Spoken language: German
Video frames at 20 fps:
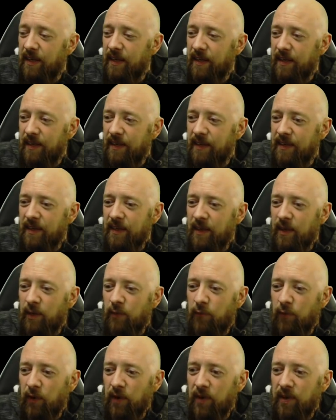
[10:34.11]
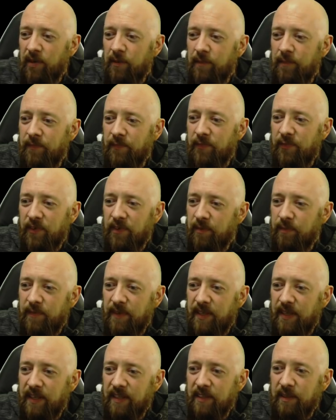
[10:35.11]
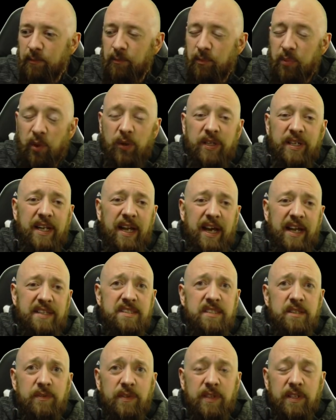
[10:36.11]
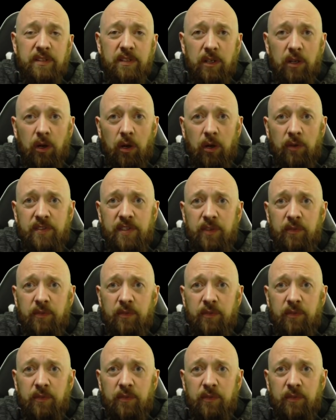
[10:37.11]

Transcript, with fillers: äh, vor einem, vor einem irgendeinem blöden Nazi-Video läuft,